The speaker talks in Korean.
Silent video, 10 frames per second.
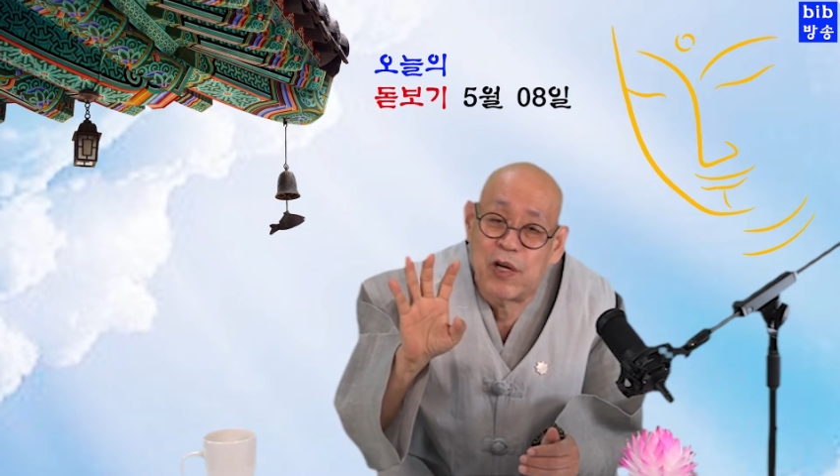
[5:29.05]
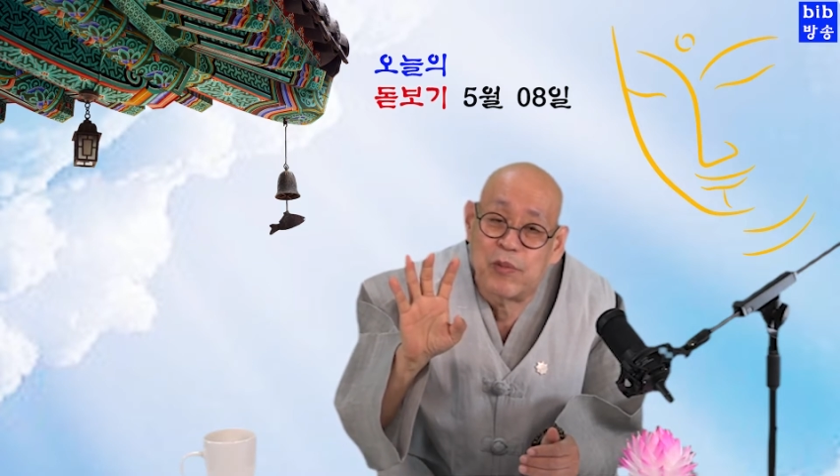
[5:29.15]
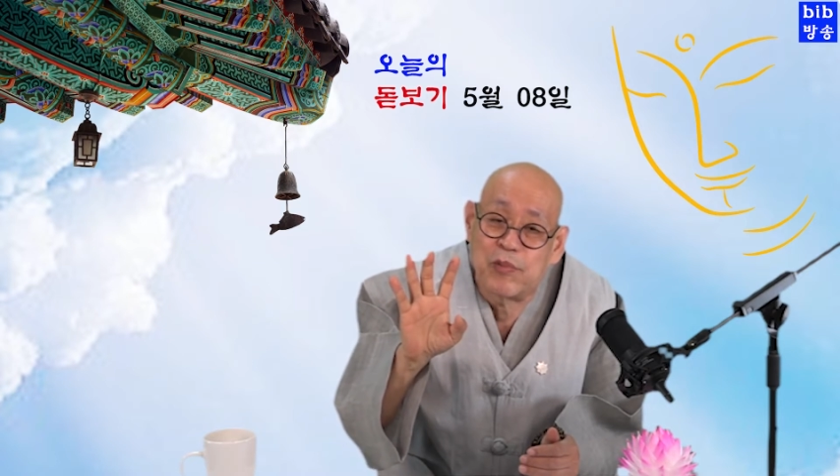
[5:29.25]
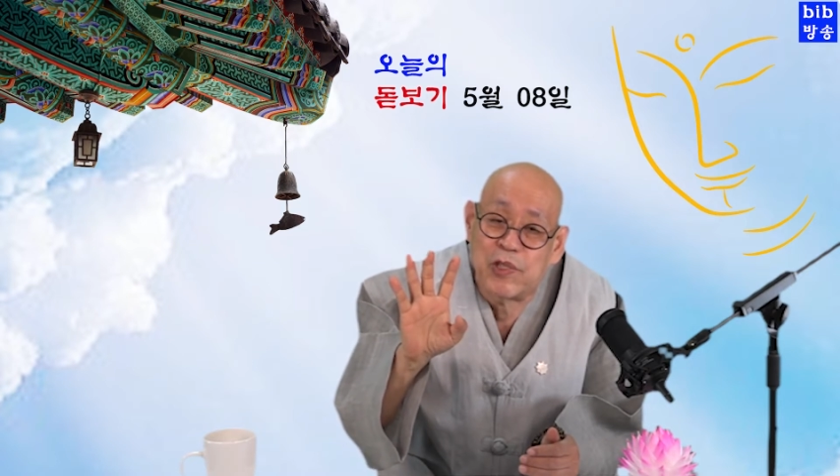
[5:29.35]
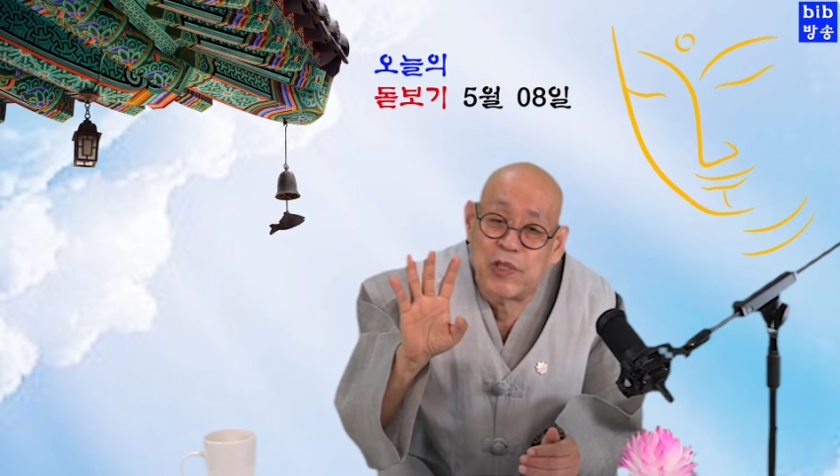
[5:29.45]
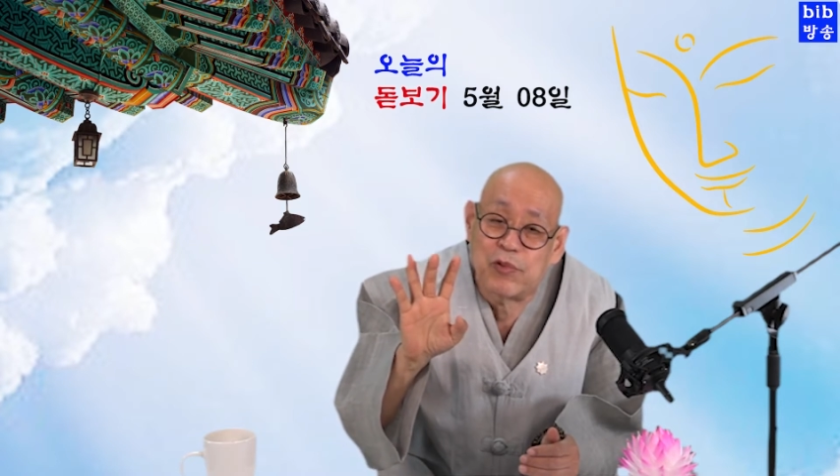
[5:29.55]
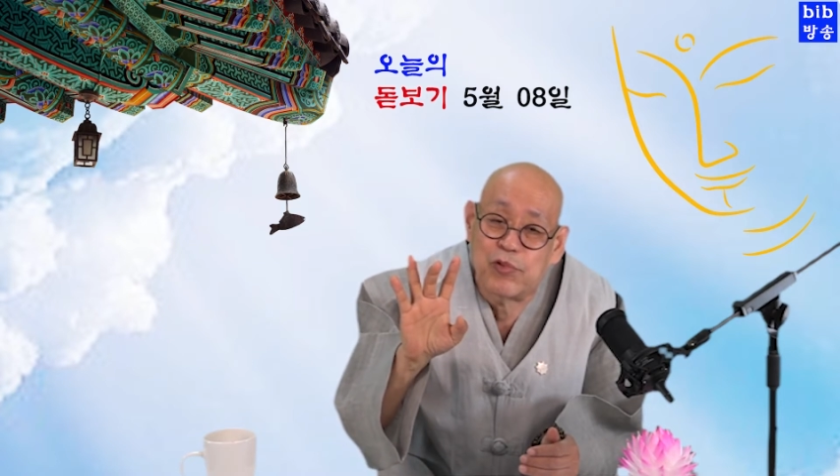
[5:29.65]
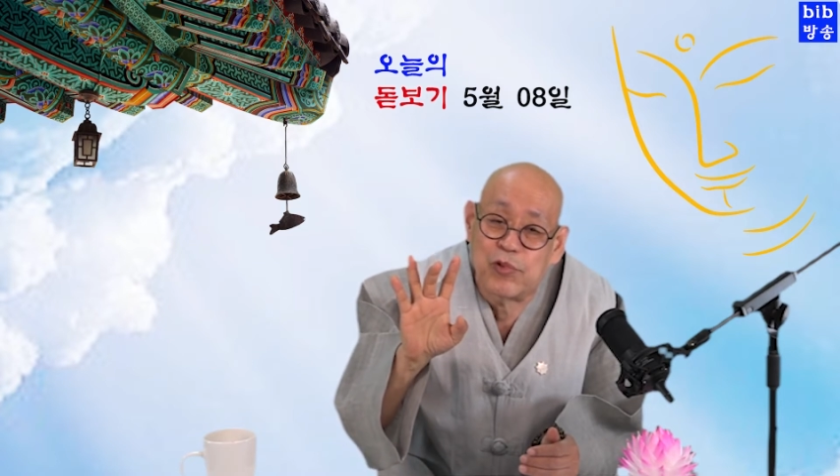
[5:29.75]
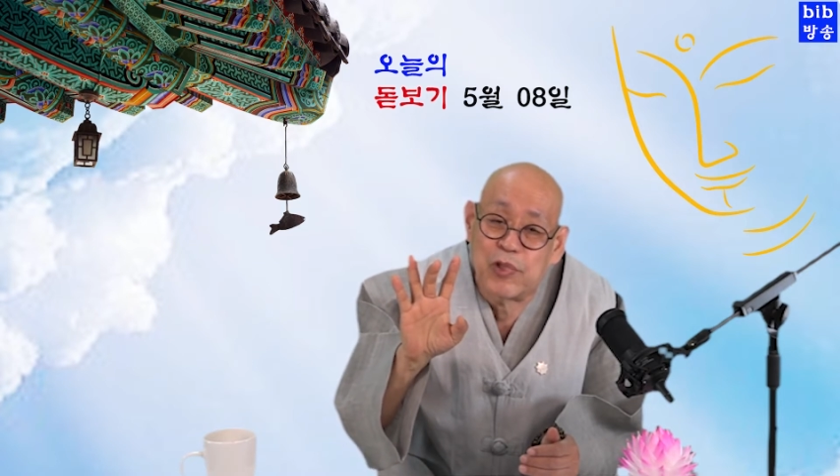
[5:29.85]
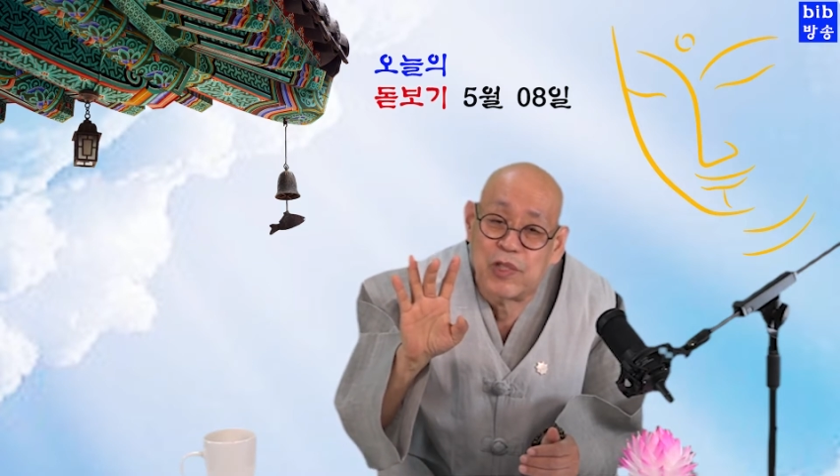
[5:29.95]
검지,
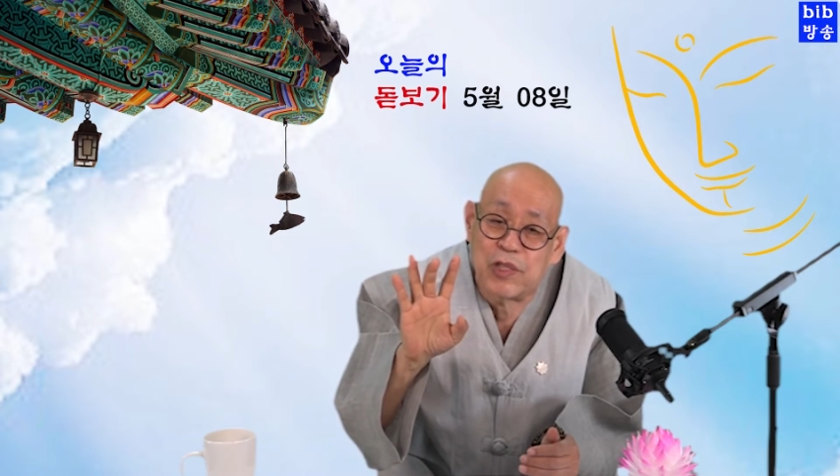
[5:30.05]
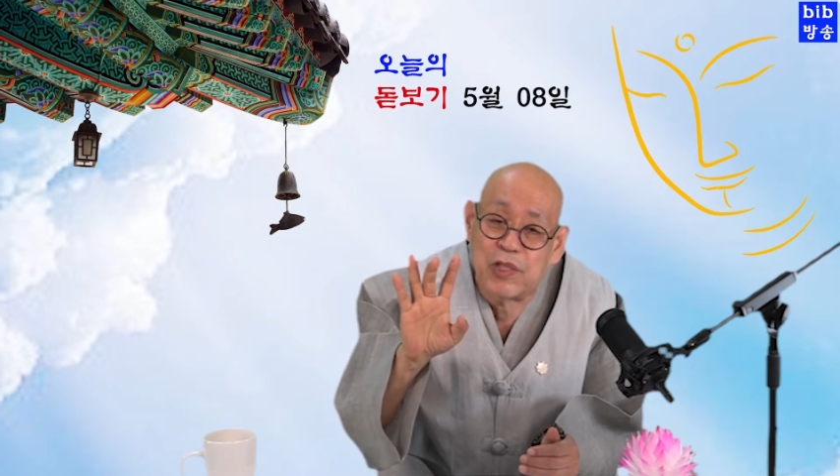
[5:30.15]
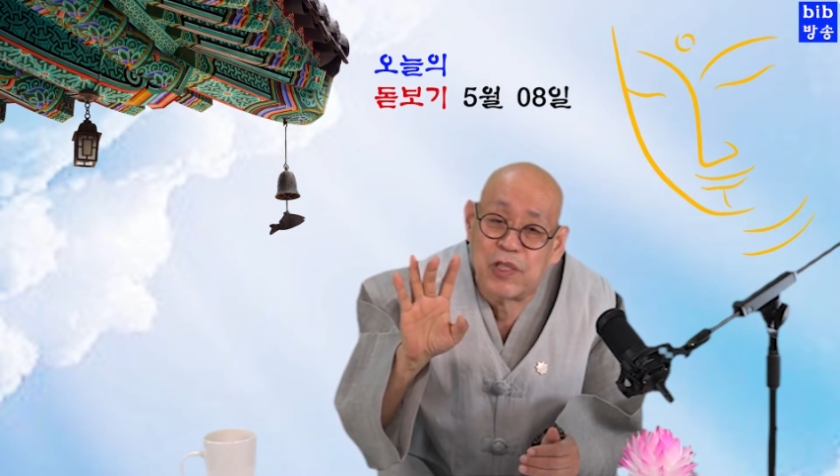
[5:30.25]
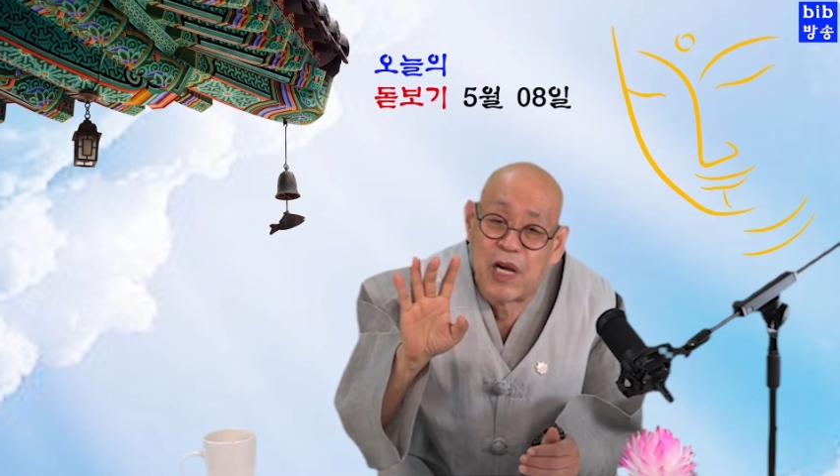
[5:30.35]
중지,